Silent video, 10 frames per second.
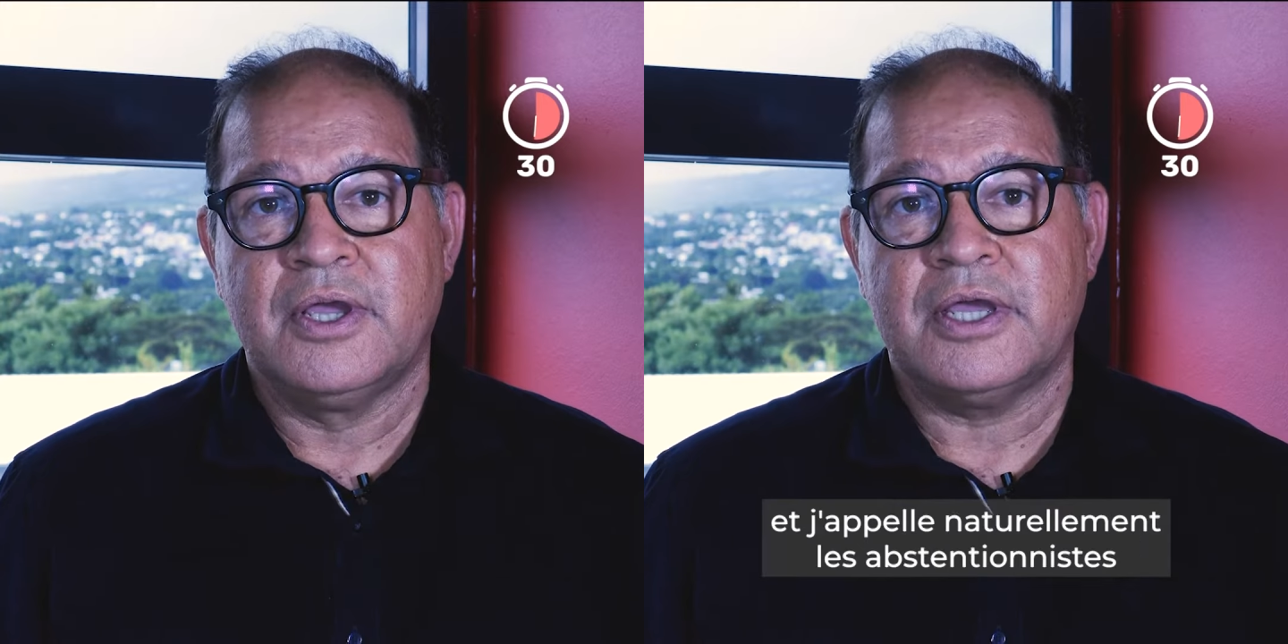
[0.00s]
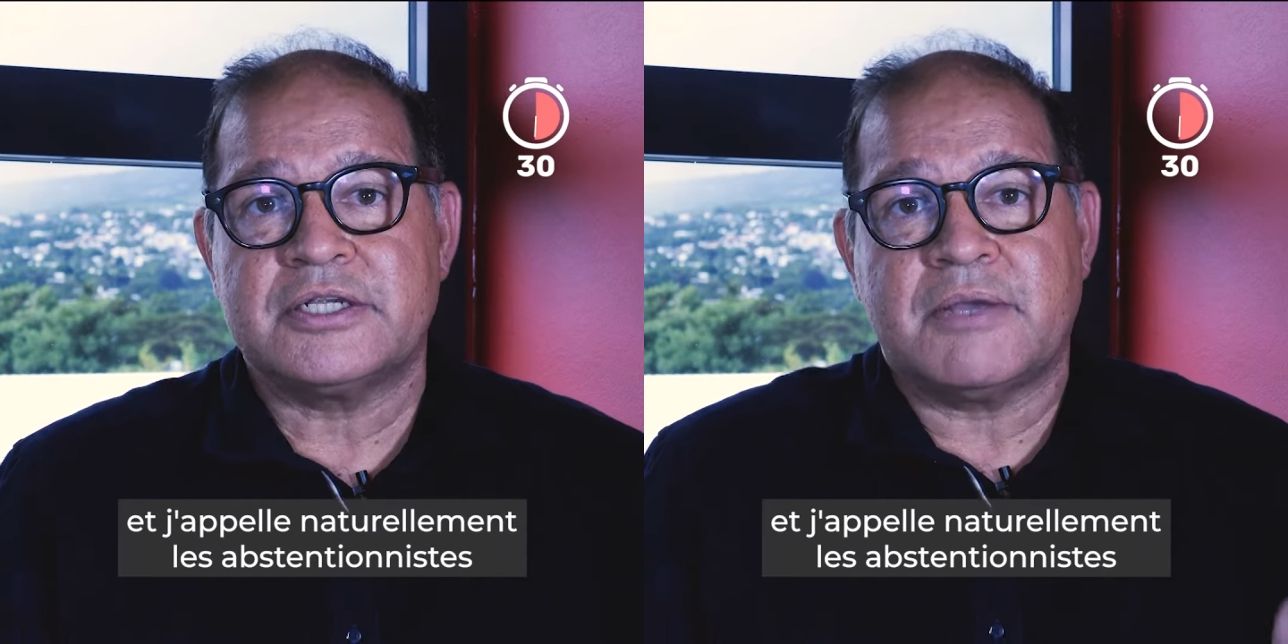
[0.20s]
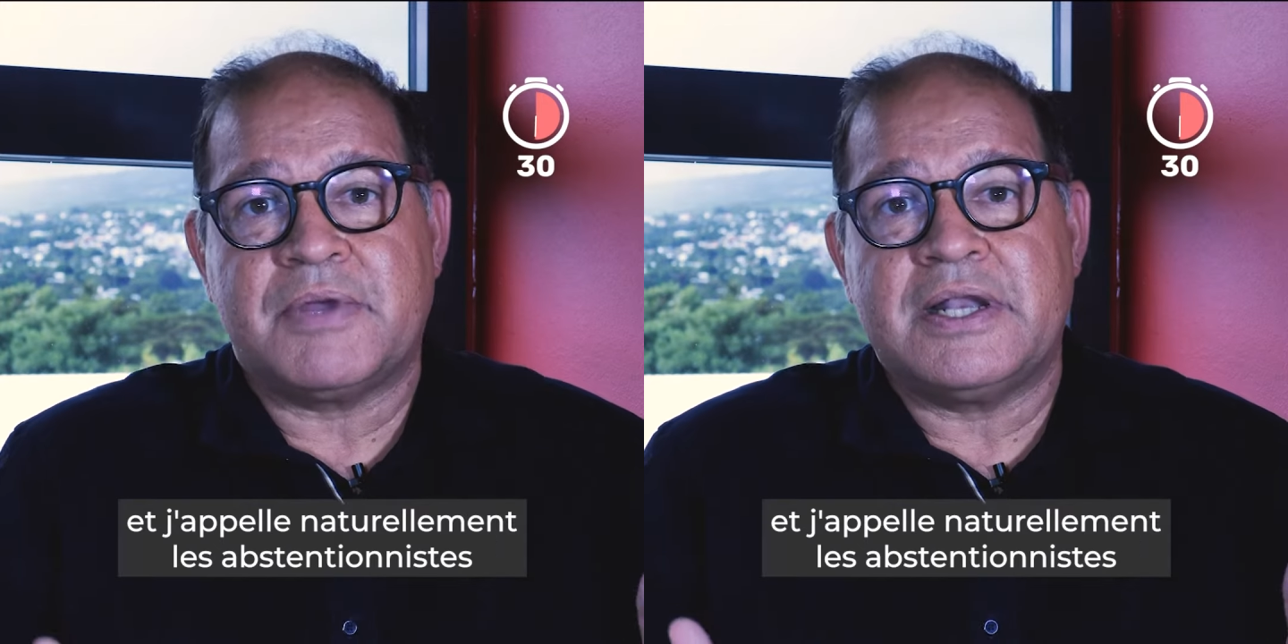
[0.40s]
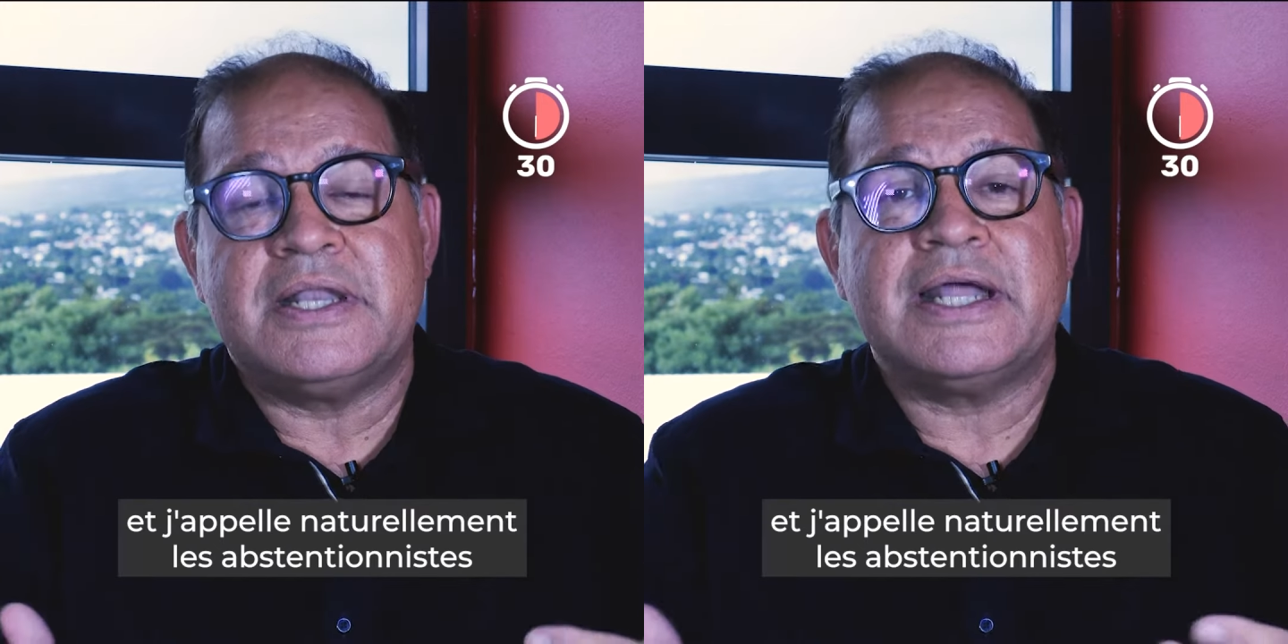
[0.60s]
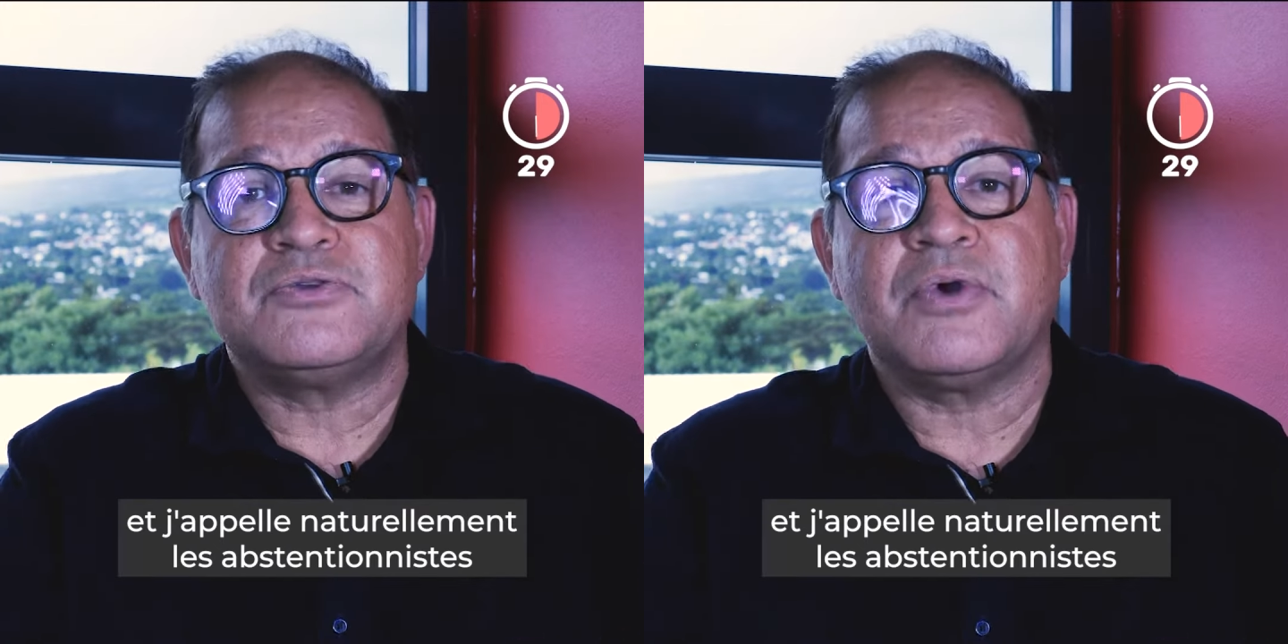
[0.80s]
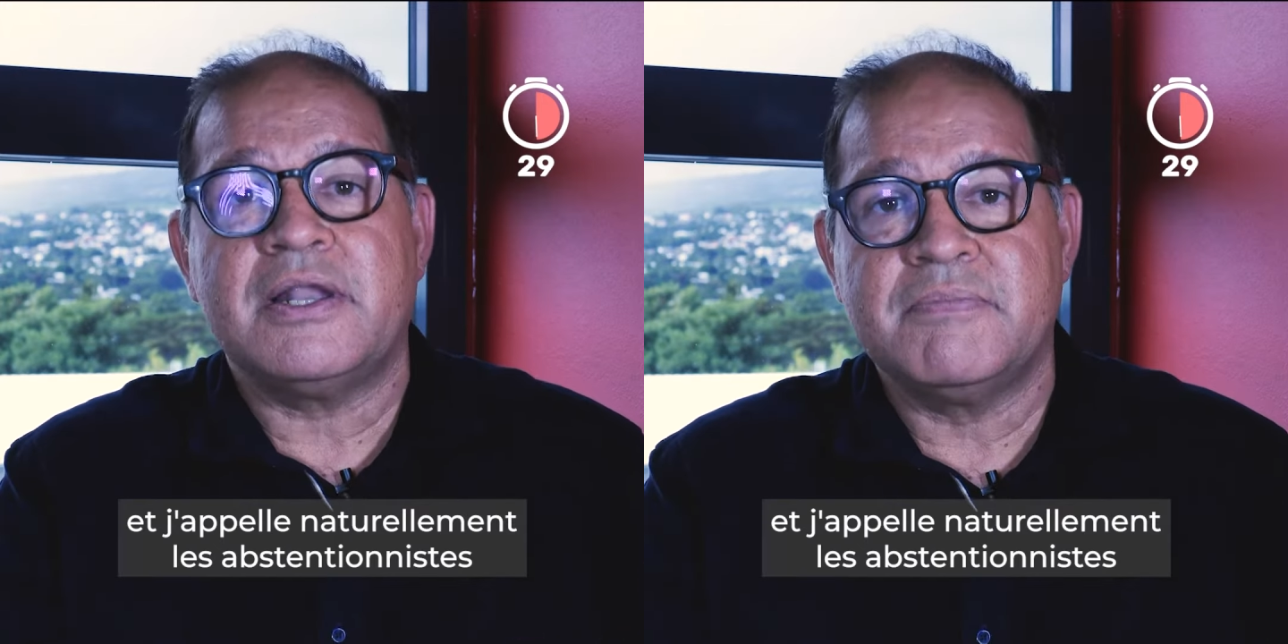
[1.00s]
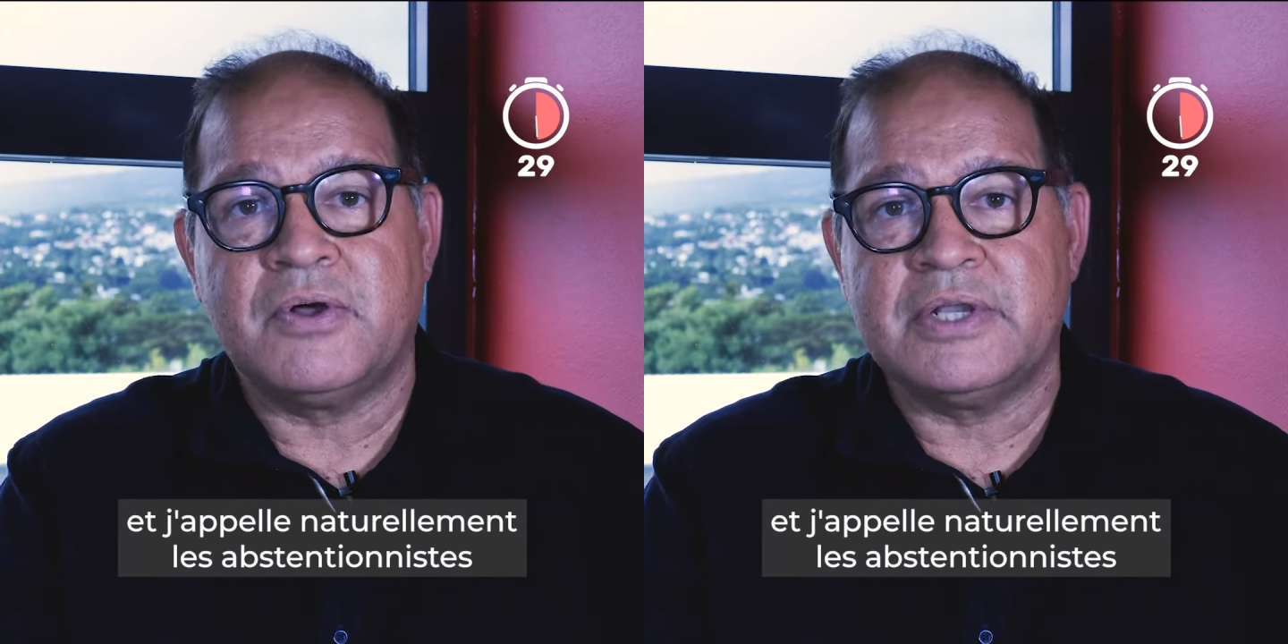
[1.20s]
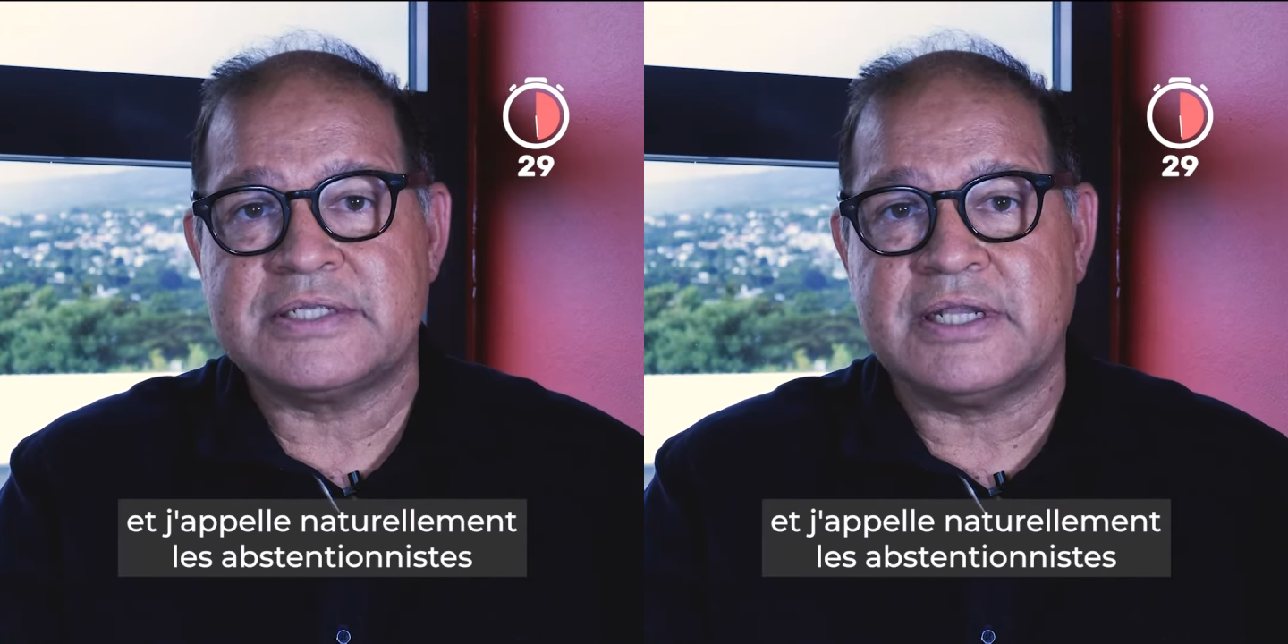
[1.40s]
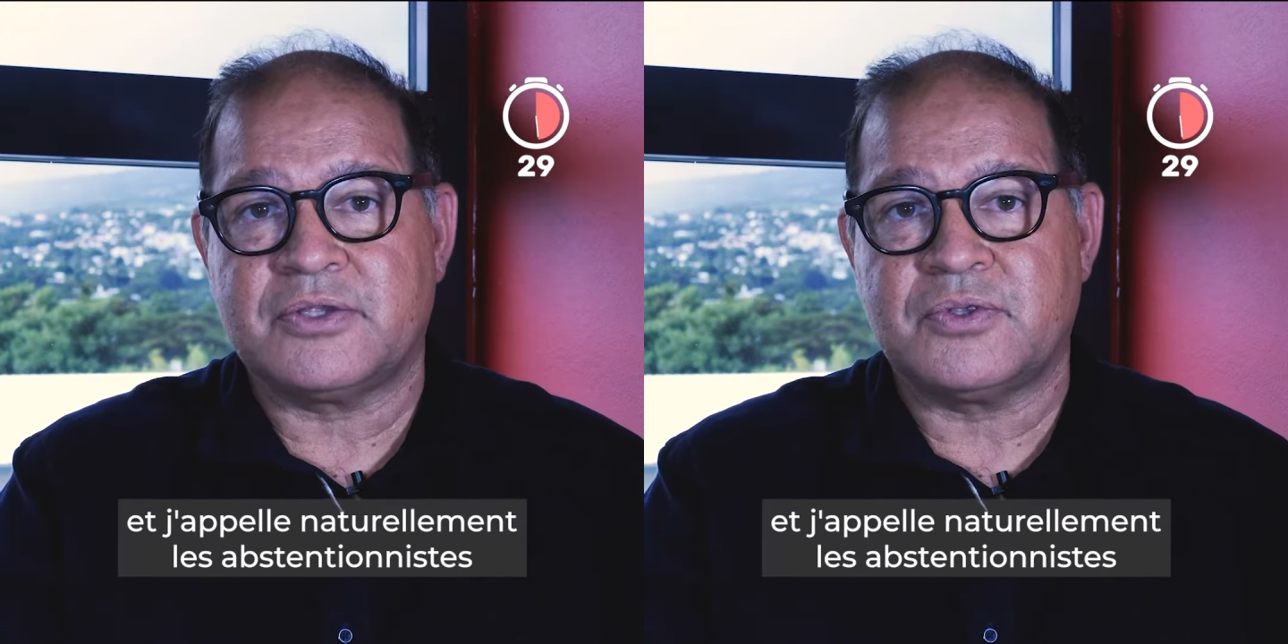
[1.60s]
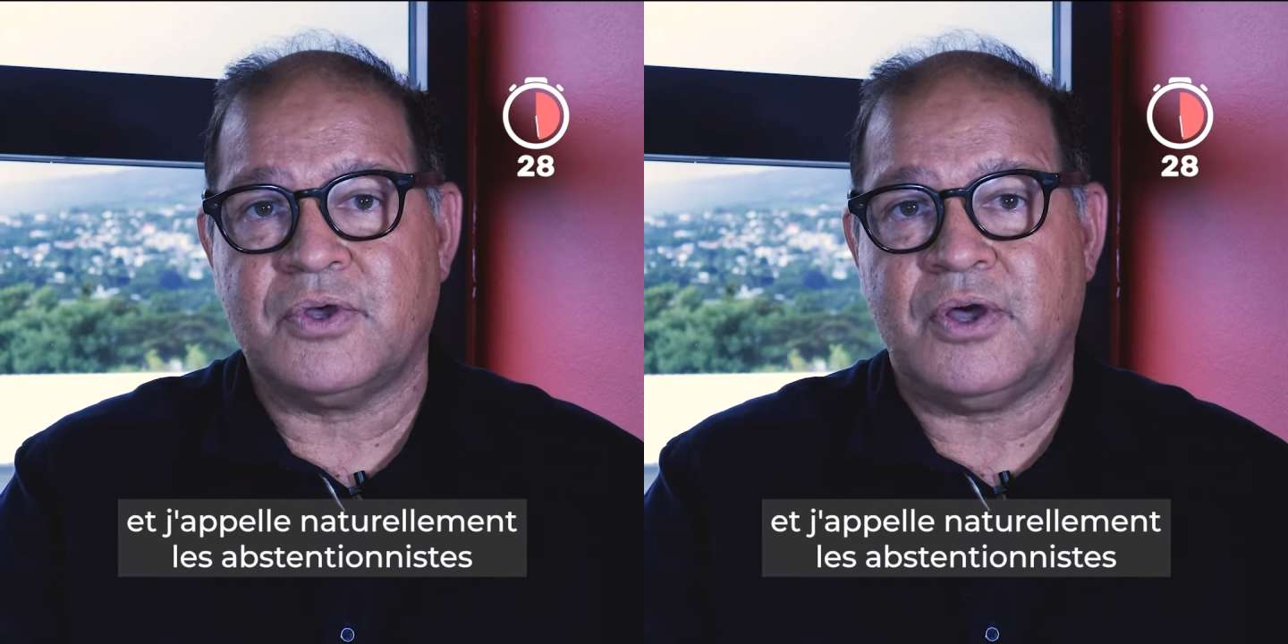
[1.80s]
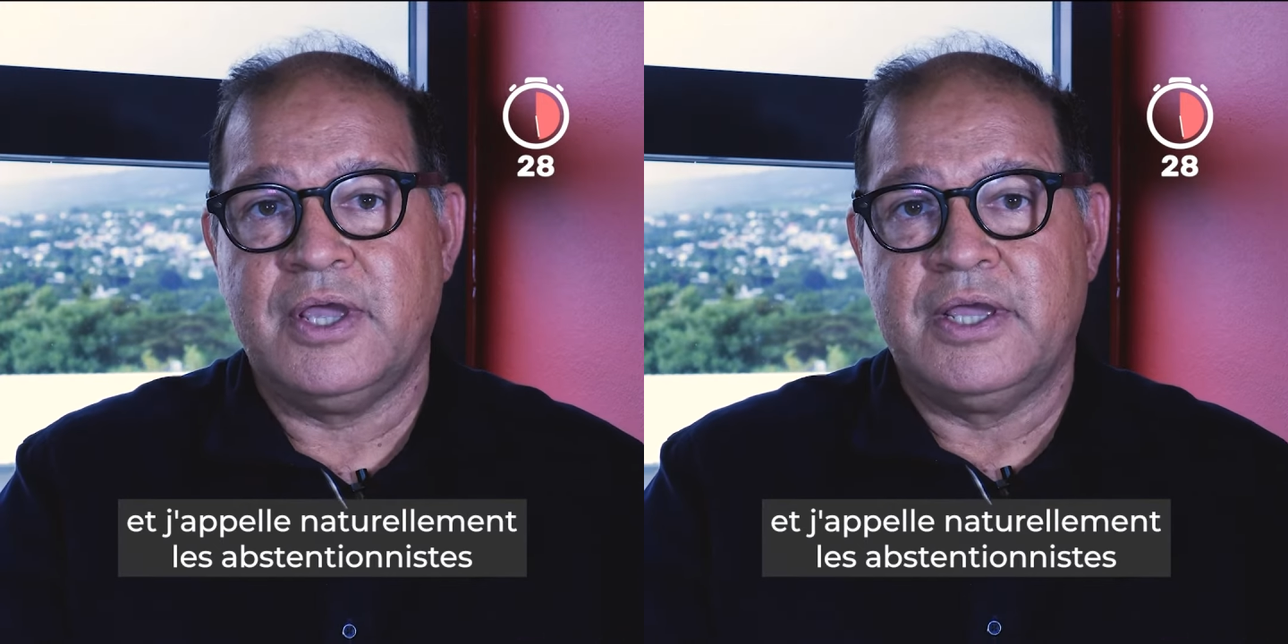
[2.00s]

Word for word: Et j'appelle naturellement les électeurs